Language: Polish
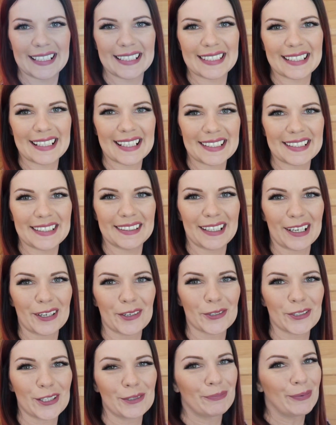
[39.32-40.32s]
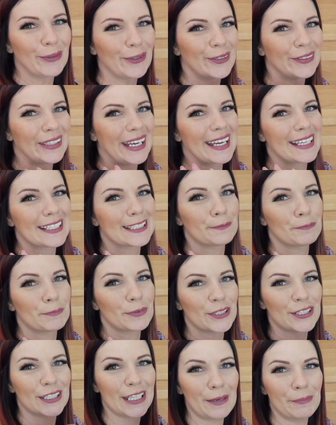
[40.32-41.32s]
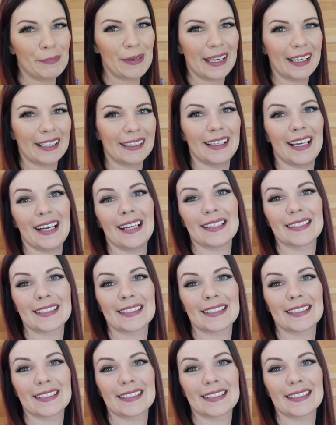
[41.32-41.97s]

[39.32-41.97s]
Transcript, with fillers: Z racji tego, że pogoda jest przepiękna,